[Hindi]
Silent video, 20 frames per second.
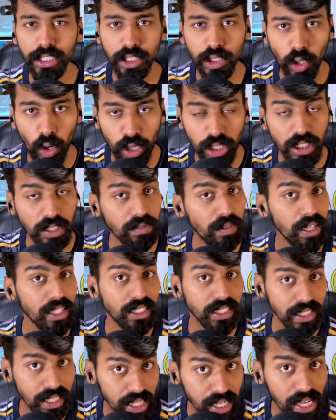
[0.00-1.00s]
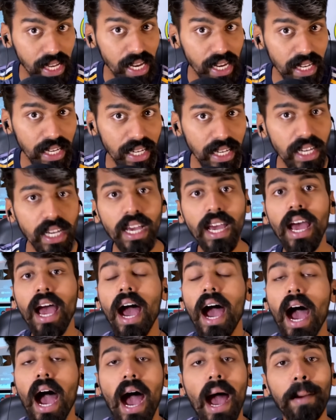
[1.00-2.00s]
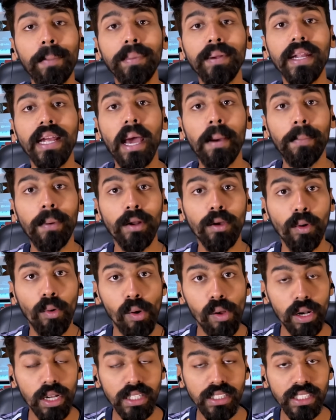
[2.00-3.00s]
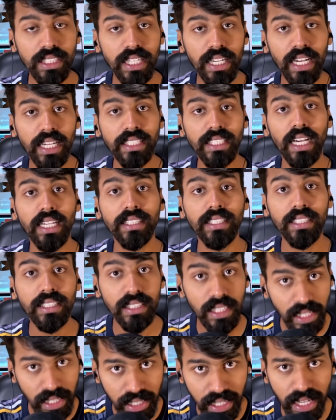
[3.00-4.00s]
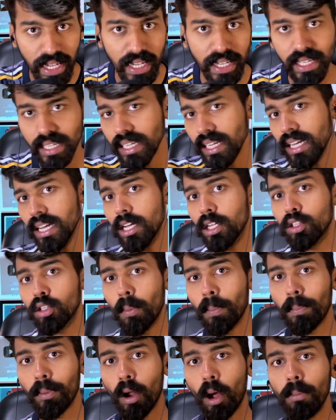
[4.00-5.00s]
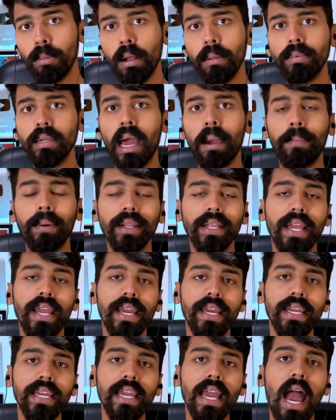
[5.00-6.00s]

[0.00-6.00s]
शॉट्स फेस किए हैं आपने यहाँ पर गोल कंसीड के चांसेस लिए हैं तो प्रॉब्लम यहाँ पर यह है कि